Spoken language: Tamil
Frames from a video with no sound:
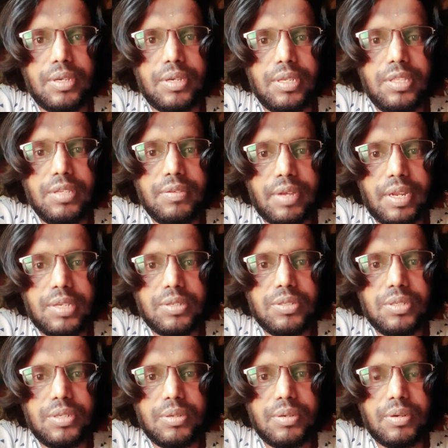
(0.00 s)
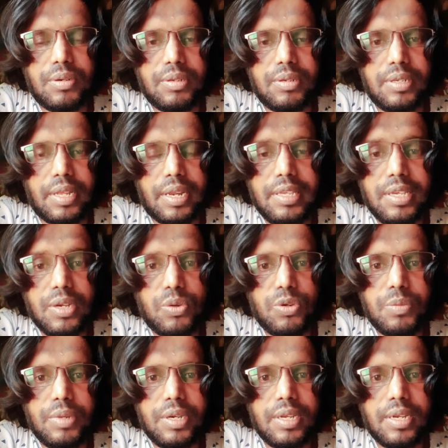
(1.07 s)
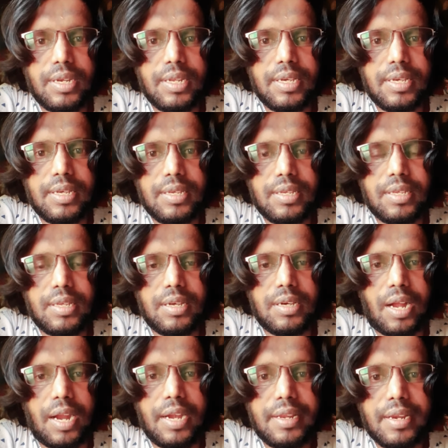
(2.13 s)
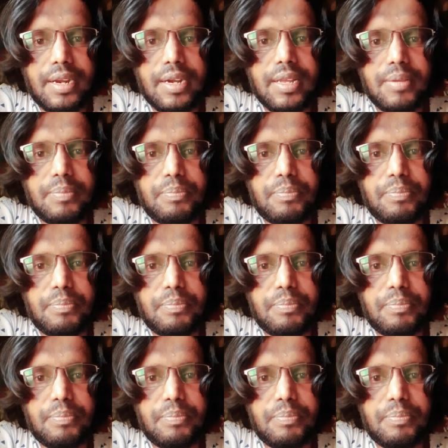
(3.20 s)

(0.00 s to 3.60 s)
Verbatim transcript: இது வரைக்கும் நிறைய குடும்பங்களில் அன்றாட